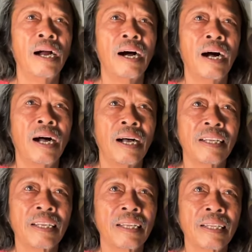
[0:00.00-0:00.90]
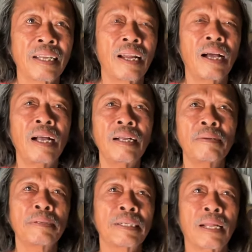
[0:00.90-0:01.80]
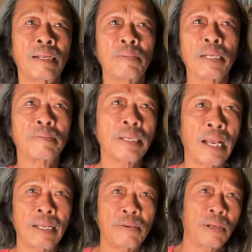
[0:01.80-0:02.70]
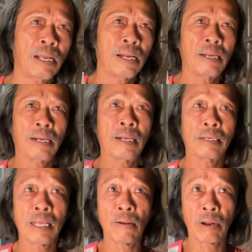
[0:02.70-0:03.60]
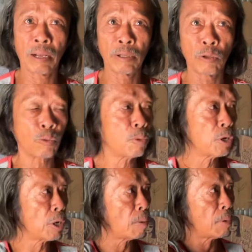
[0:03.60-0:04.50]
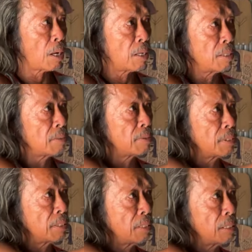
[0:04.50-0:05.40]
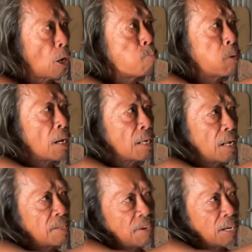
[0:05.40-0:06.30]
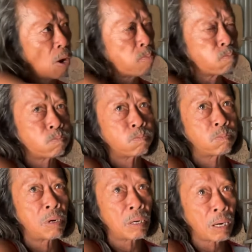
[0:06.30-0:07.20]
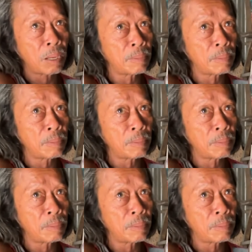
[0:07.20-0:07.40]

sống thì đó để, để mới kể chú nghe là sau này cái tôi mới không ở với cúc mà vợ tôi là cúc Ờ,